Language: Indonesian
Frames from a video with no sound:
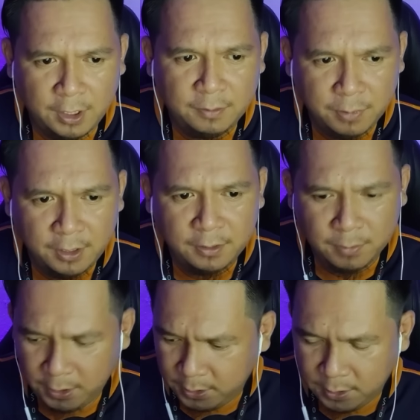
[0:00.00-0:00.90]
Baik, baik,
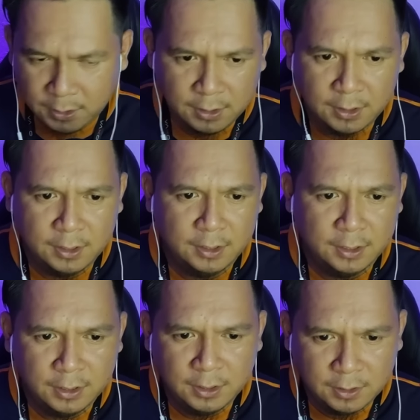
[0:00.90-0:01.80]
baik.
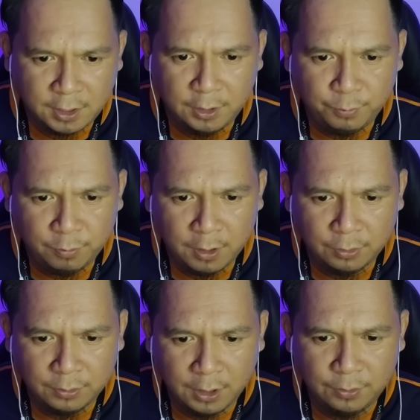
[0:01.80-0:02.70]
Saya pun
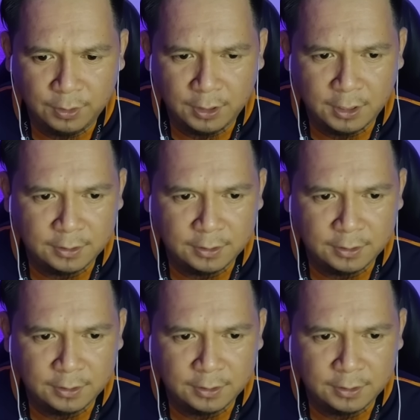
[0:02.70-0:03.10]
baru tahu ya